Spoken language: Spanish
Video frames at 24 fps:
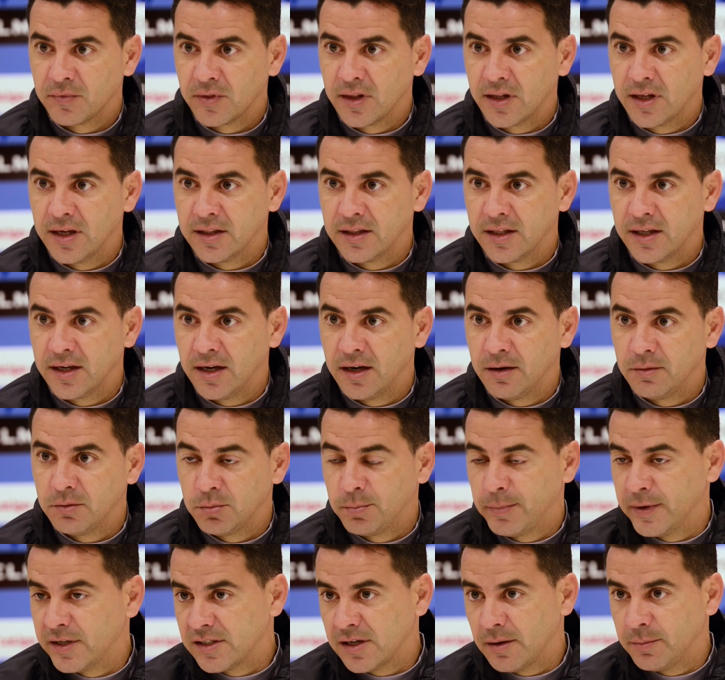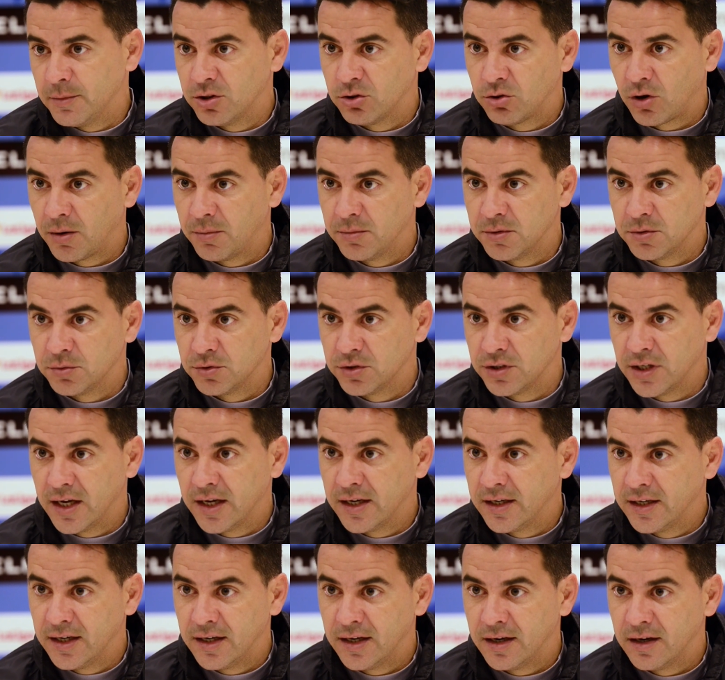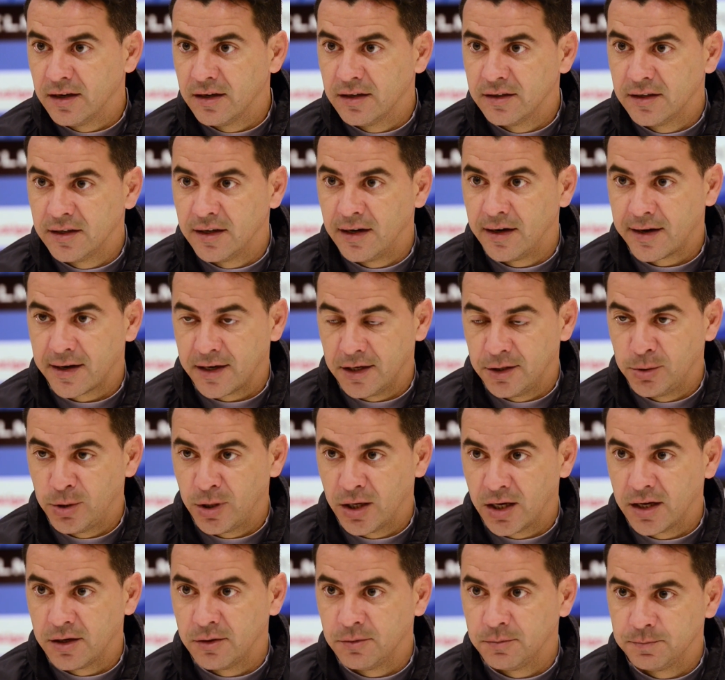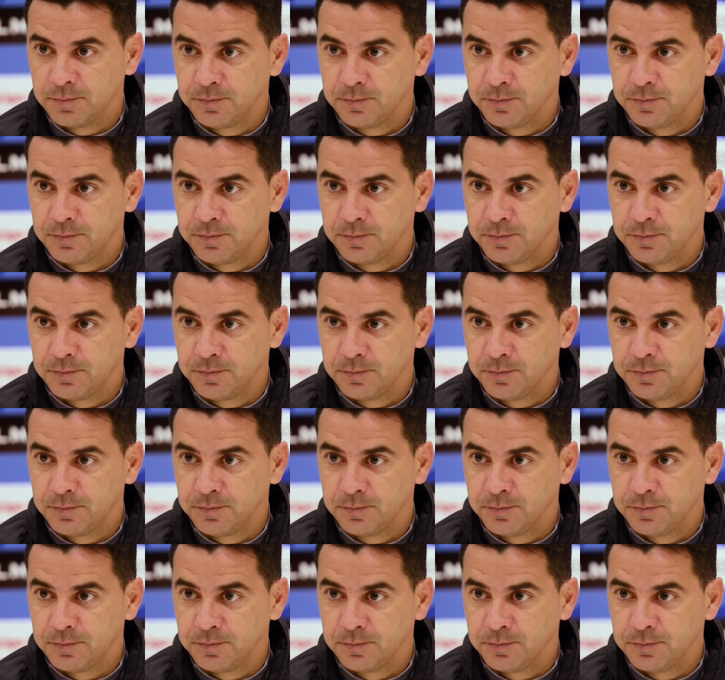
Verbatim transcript: que tiene el pensamiento ahora mismo ya en el, en el Rayo Vallecano.